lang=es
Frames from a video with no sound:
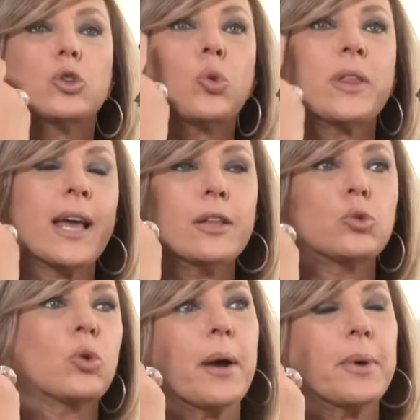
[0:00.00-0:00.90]
¿Tu idea en
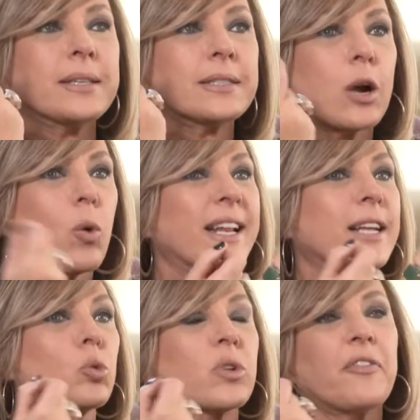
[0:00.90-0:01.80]
tu cabeza? ¿Cuál
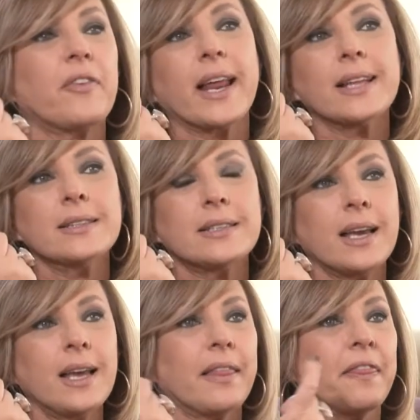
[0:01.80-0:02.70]
era tu
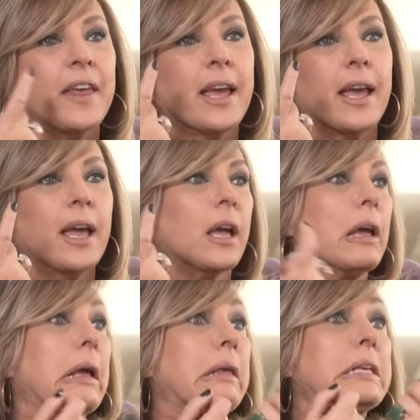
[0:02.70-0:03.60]
referente de eh,